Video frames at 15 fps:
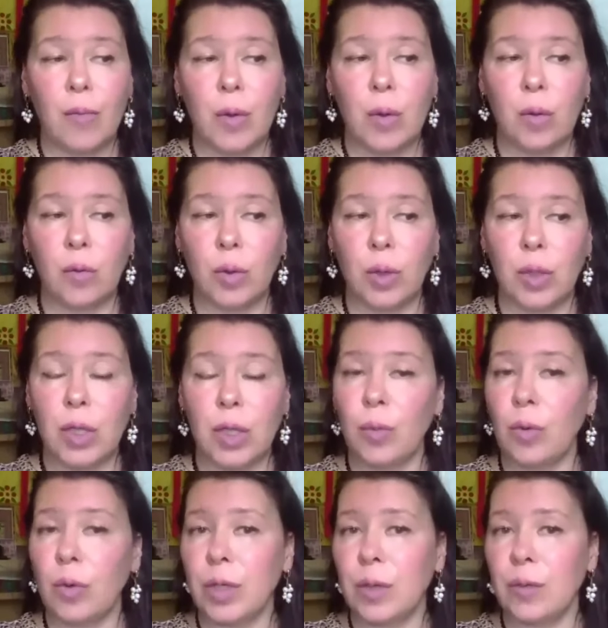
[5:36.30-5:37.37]
Но вот
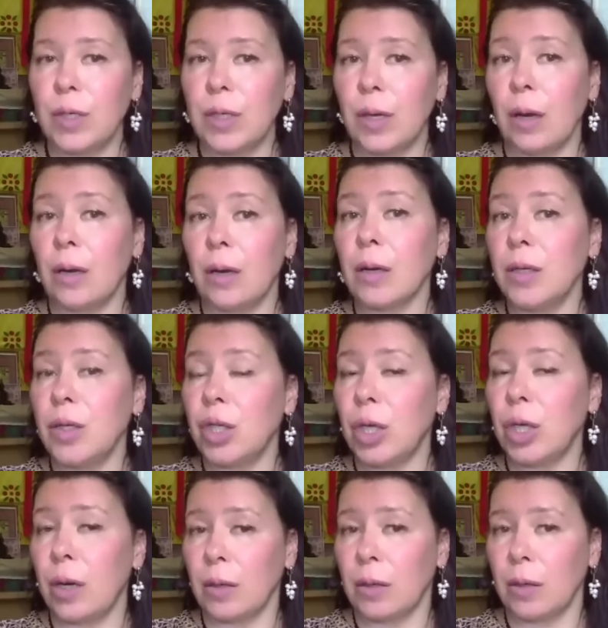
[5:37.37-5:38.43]
использовать как
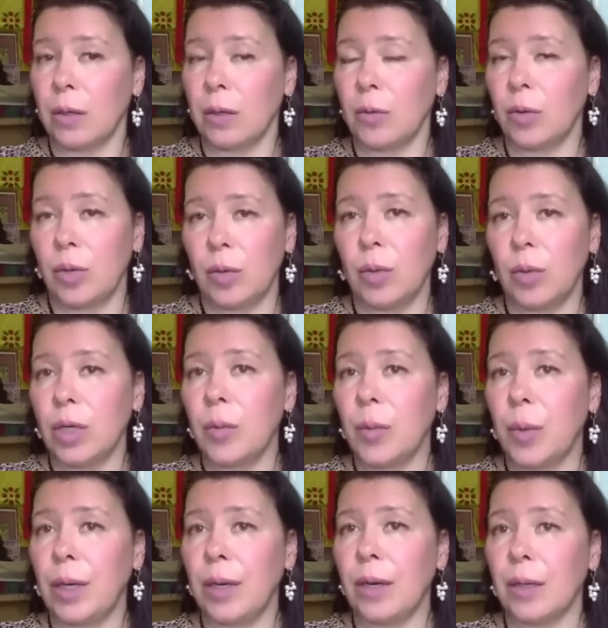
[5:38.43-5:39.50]
рычаг какой-то
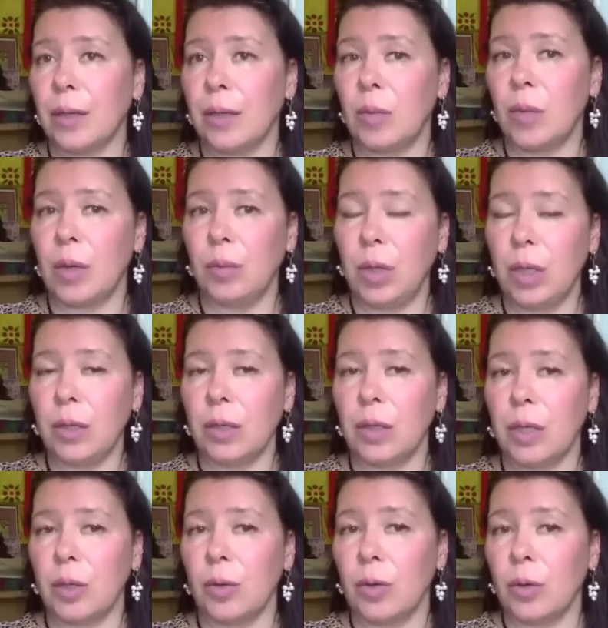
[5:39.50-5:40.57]
благоприятный момент,
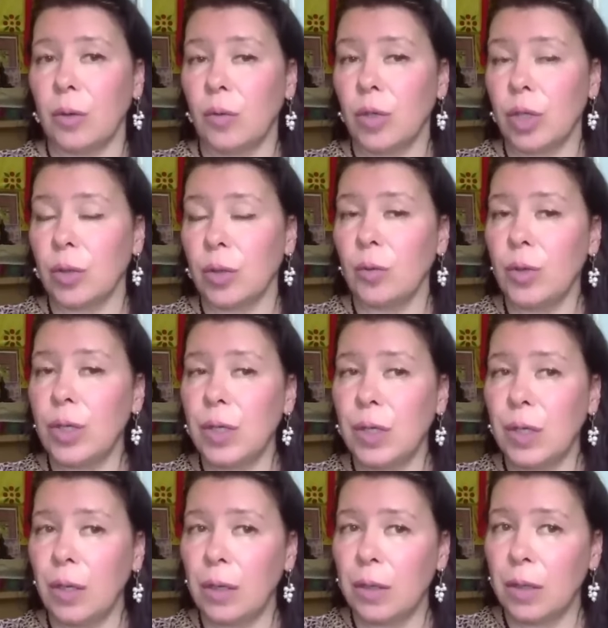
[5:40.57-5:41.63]
который можно
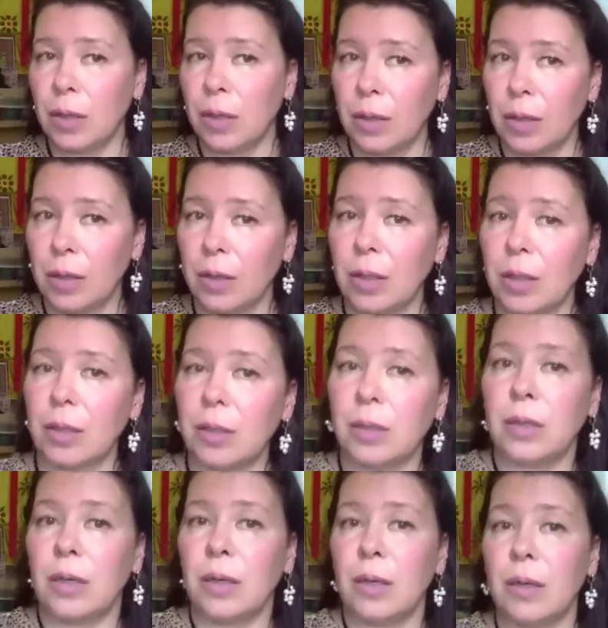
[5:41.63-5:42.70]
усилить,
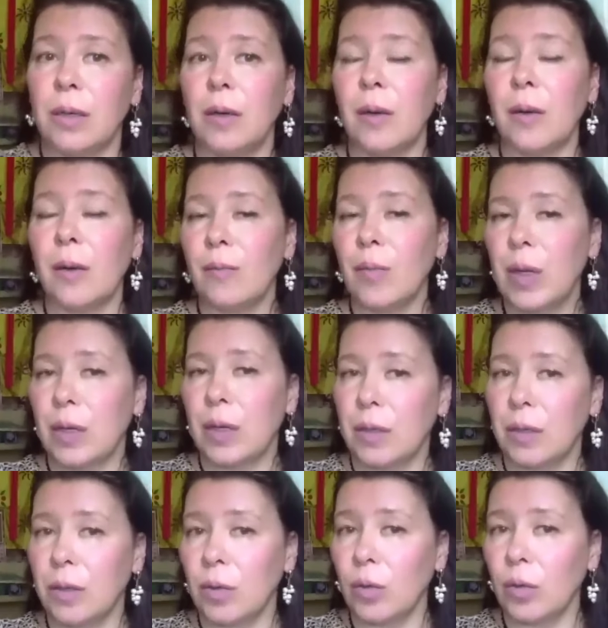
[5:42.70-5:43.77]
находя а,
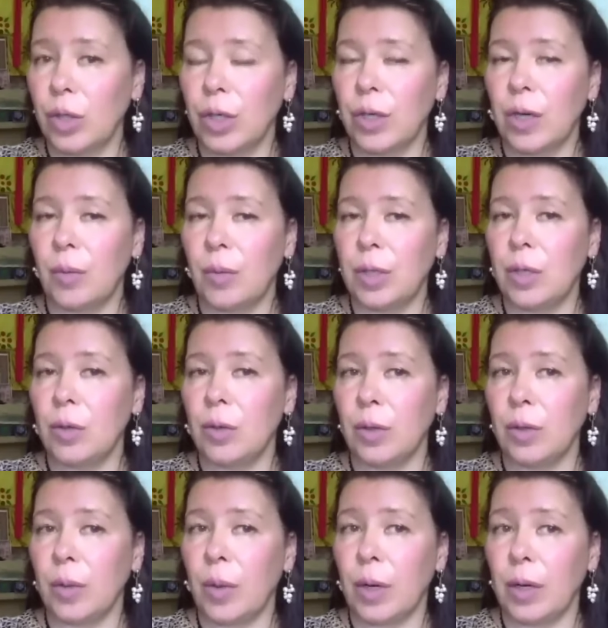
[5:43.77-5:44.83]
точки,
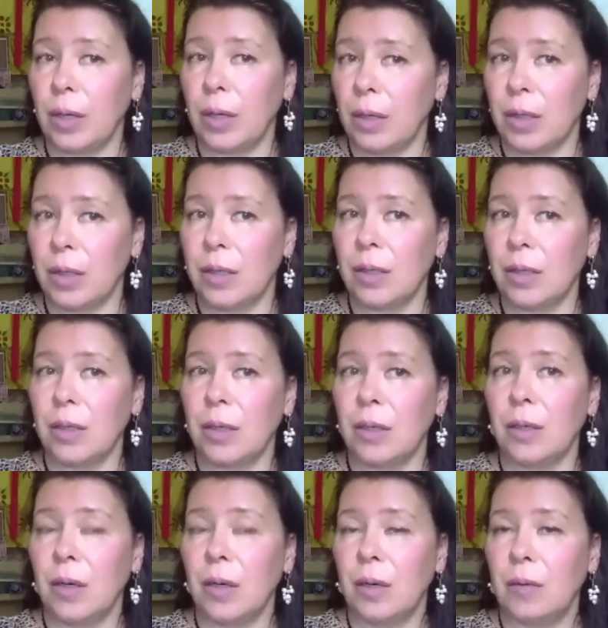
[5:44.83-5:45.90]
определенные проекции,
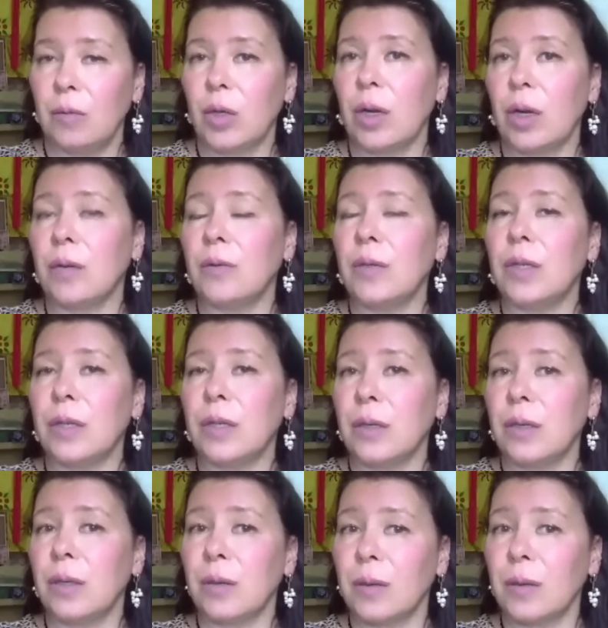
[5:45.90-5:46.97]
вот как в
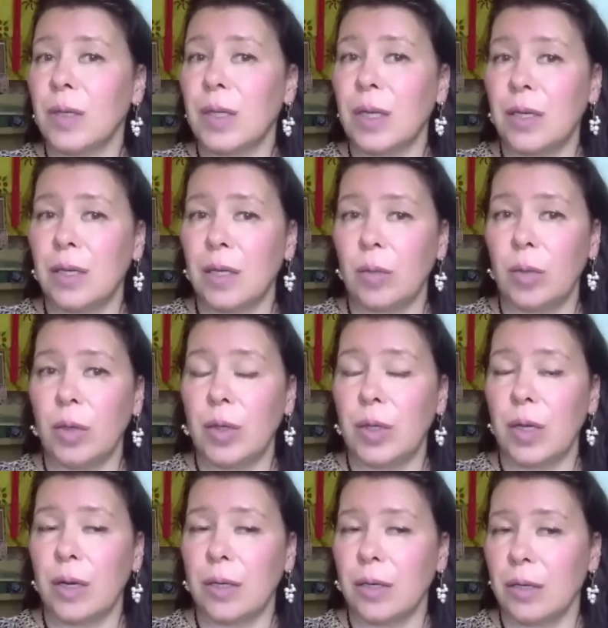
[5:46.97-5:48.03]
этой статье было
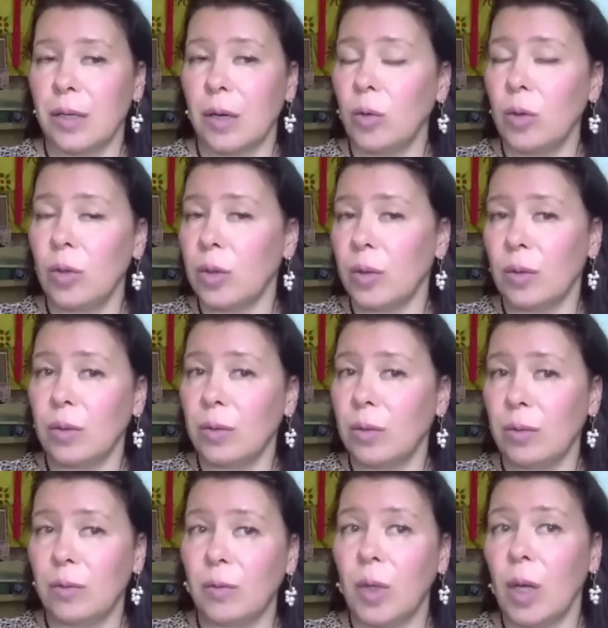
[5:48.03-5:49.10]
сказано, какой-то
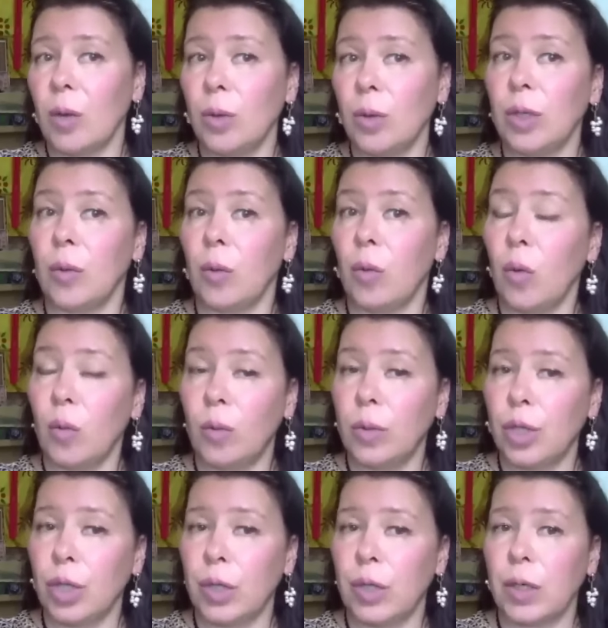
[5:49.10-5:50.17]
водородной
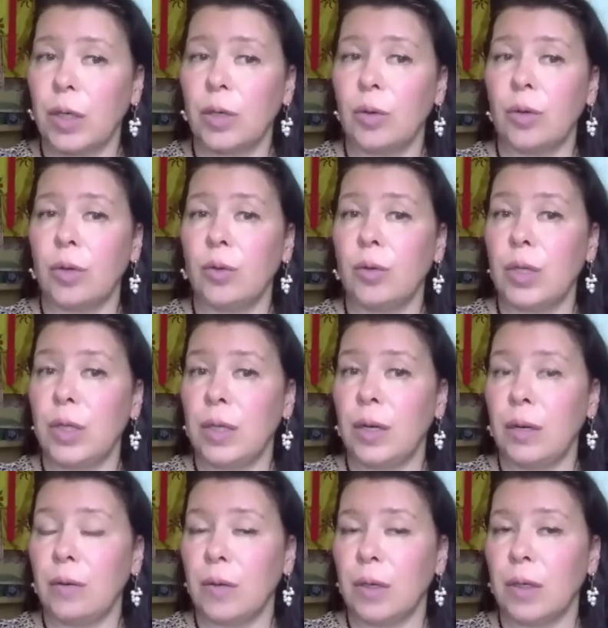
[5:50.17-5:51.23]
бомбочкой, которая
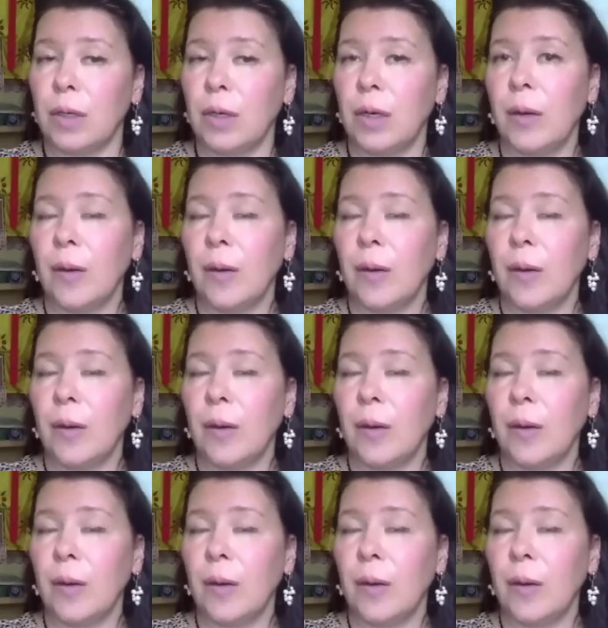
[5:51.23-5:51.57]
усиливает